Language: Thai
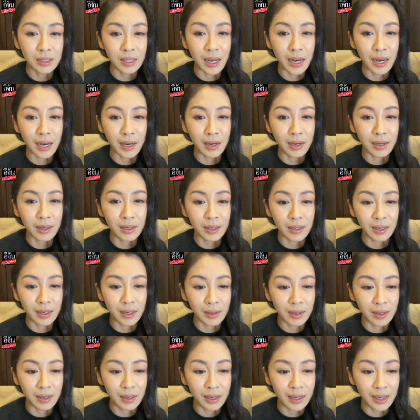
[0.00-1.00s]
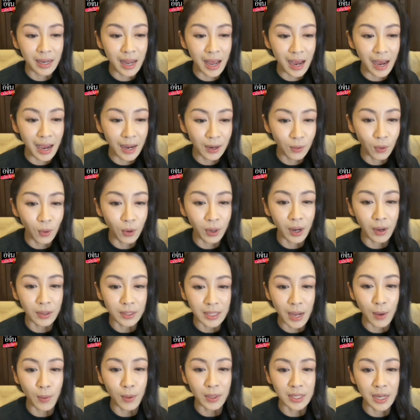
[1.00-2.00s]
ฉันอยากให้ทุกคนเข้า
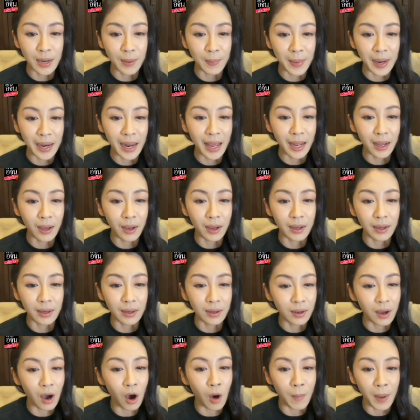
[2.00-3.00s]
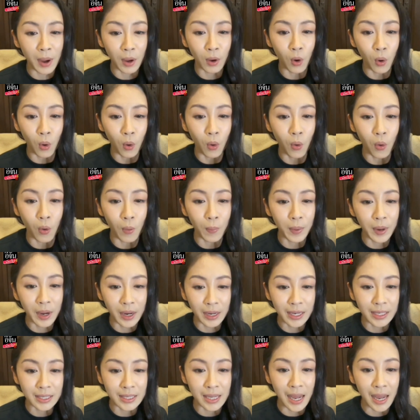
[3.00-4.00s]
ใจว่าฉันไม่ได้ออกมาโกหกเพื่
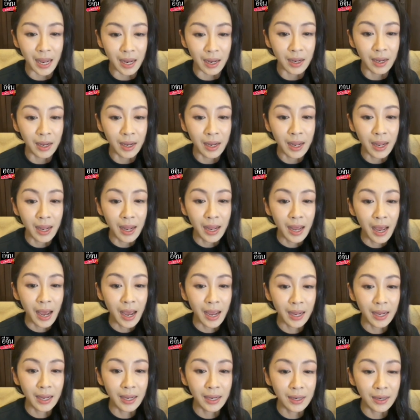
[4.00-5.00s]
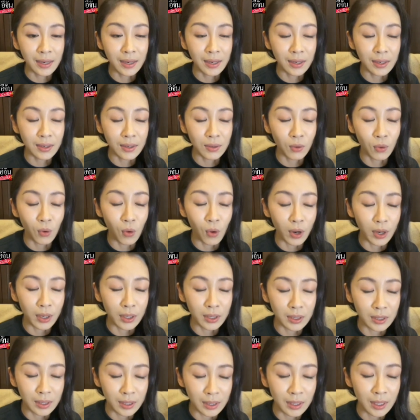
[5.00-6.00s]
อที่จะให้ทุกคน
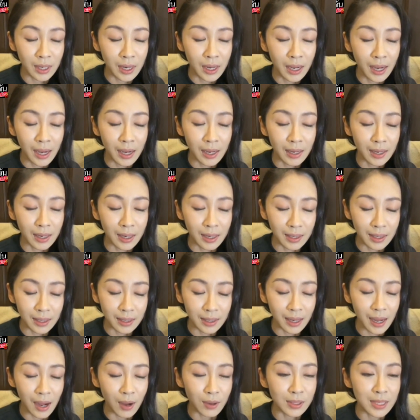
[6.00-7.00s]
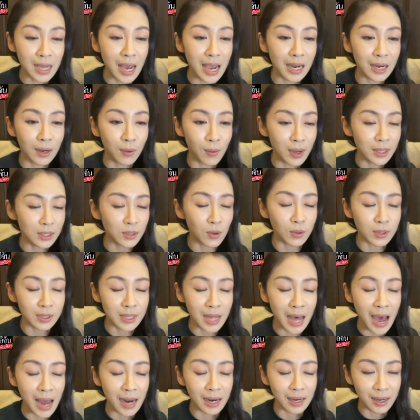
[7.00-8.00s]
เข้าใจหรือว่าสง
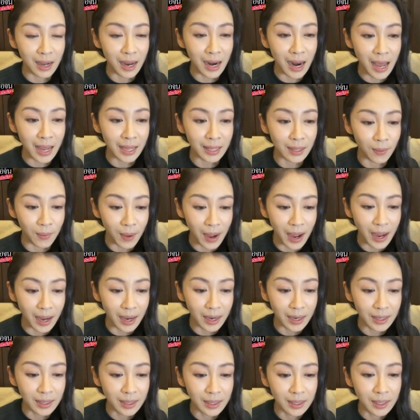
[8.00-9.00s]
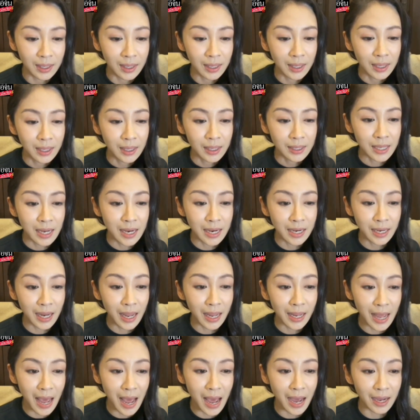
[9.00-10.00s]
สารหรืออะไรแต่ว่าฉัน
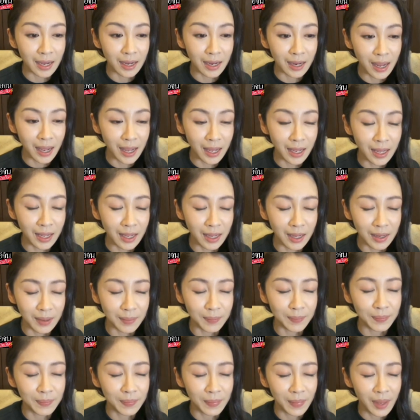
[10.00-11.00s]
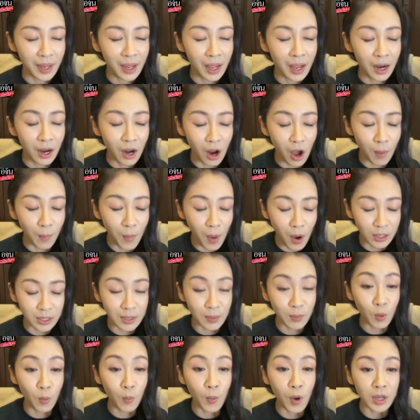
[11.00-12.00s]
แค่อยากให้ลองมอง
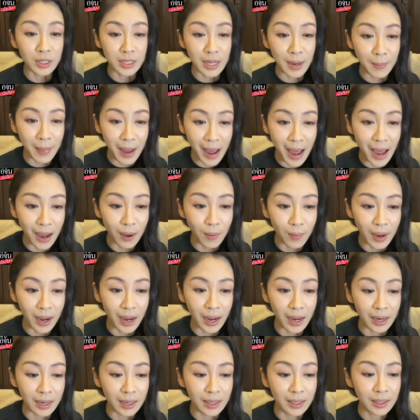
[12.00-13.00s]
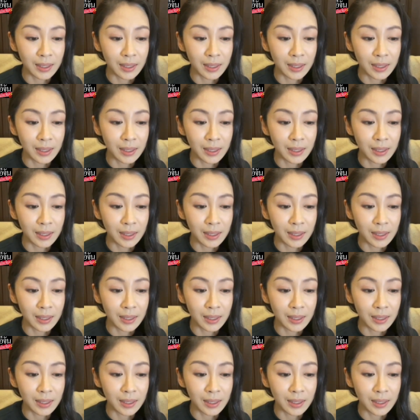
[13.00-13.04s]
จากมุมของฉันบ้างว่า